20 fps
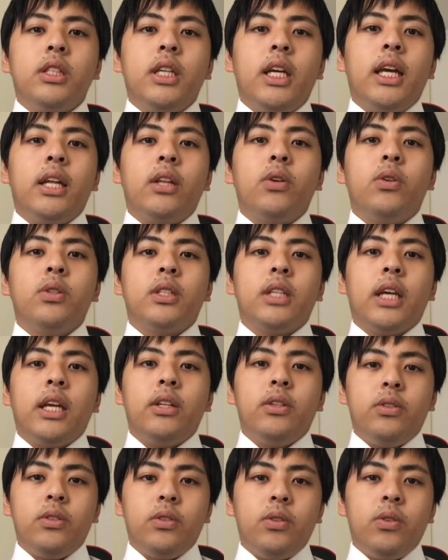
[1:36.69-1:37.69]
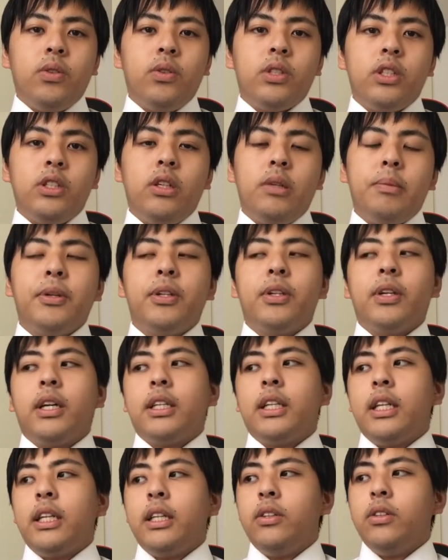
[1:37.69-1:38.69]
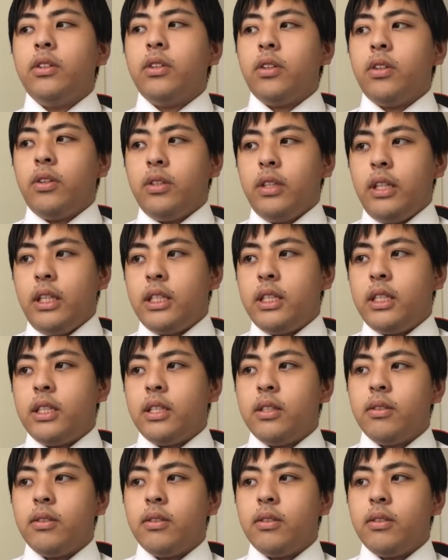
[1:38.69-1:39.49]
え東西の王子の物語の曲です。